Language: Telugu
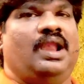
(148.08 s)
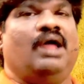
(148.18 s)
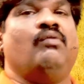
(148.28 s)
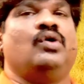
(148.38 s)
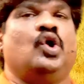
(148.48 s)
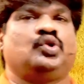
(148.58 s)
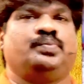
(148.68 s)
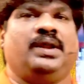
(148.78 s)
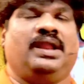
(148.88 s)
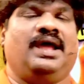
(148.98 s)
లవ్
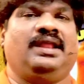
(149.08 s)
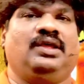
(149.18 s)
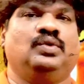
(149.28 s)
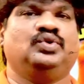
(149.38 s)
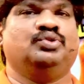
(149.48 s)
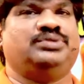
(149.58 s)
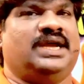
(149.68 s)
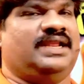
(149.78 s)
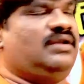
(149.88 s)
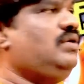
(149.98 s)
గోస్పల్ అనే యూట్యూబ్
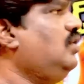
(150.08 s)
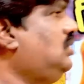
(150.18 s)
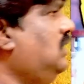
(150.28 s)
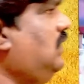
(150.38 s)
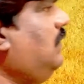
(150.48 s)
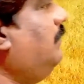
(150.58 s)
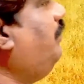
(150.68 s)
ఛానల్ నుండి వచ్చింది